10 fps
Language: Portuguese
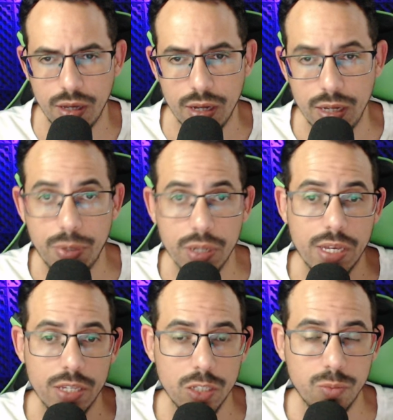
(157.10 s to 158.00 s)
Lembrando
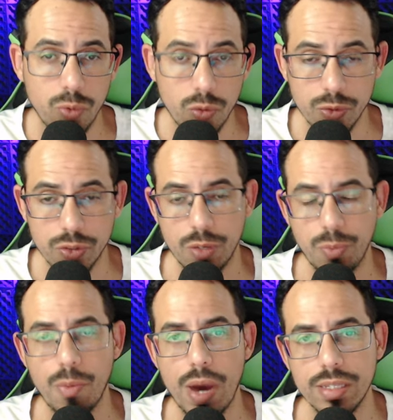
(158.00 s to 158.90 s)
que esses bumbos, que
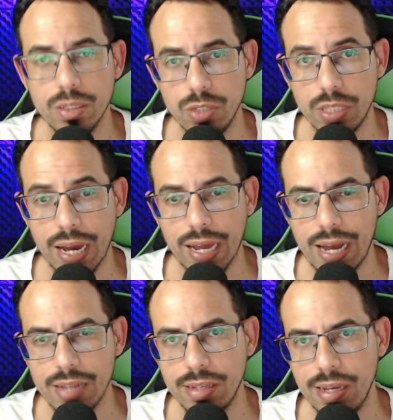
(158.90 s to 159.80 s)
por mais são de
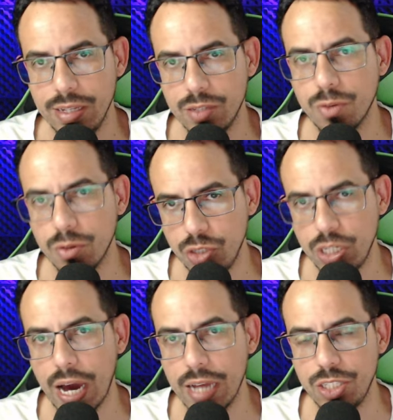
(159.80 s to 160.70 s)
teclados, eles foram
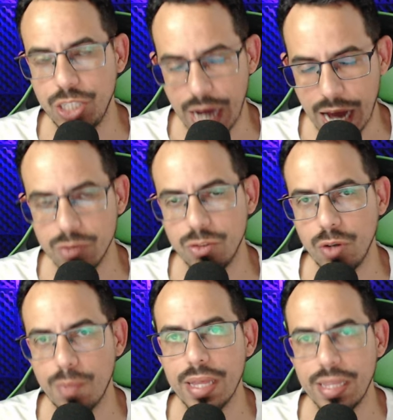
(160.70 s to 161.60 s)
tirados de
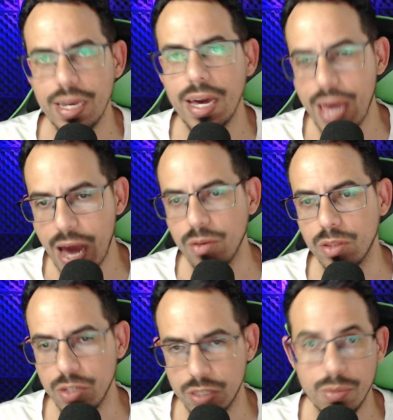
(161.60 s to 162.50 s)
uma bateria real.
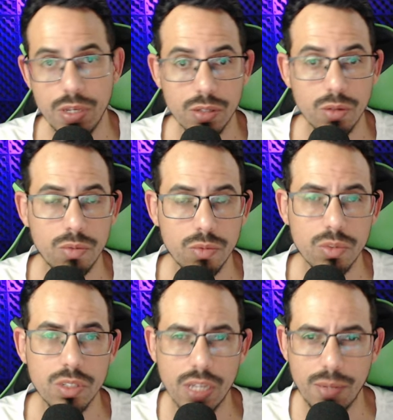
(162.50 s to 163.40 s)
Então eles também são um
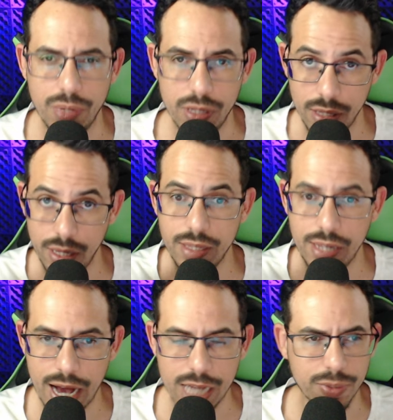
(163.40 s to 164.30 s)
sample,
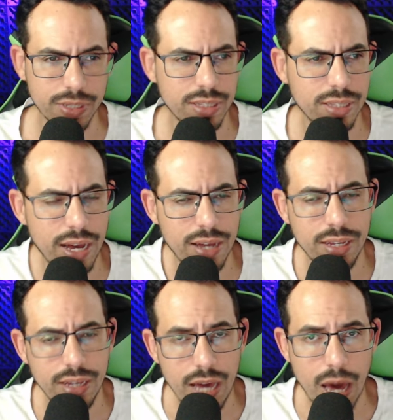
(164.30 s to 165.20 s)
entre aspas, tá?
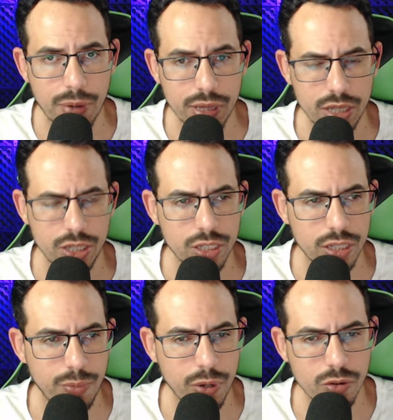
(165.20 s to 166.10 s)
É porque tem gente que
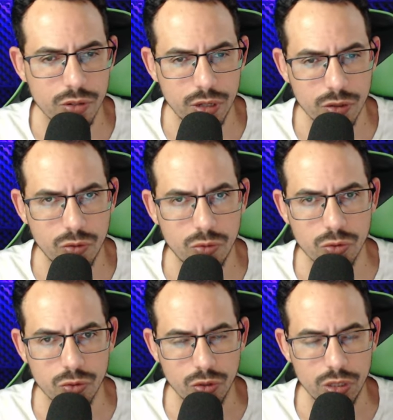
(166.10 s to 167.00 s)
tem preconceito com o
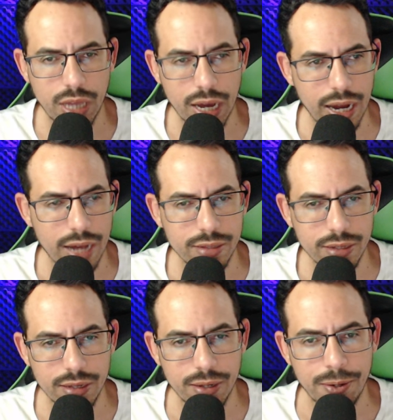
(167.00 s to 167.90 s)
som de teclado, né?
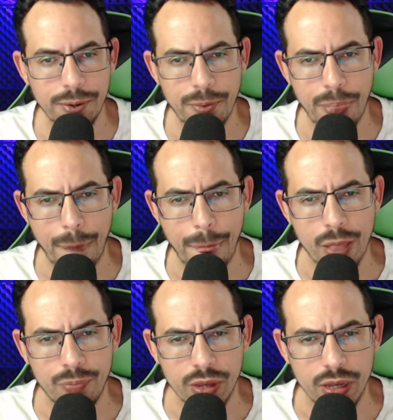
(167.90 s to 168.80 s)

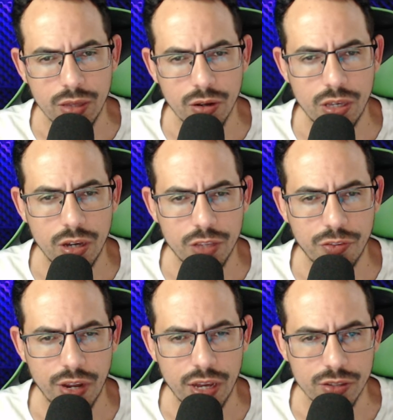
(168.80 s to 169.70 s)
Então aqui, ó, a
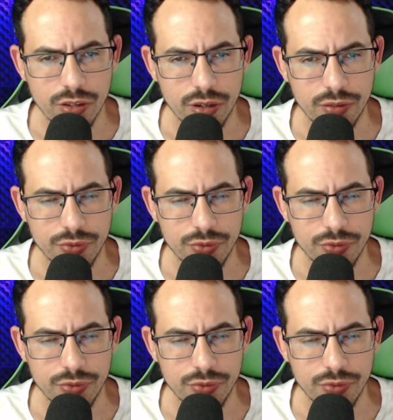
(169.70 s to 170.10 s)
diferença, ó.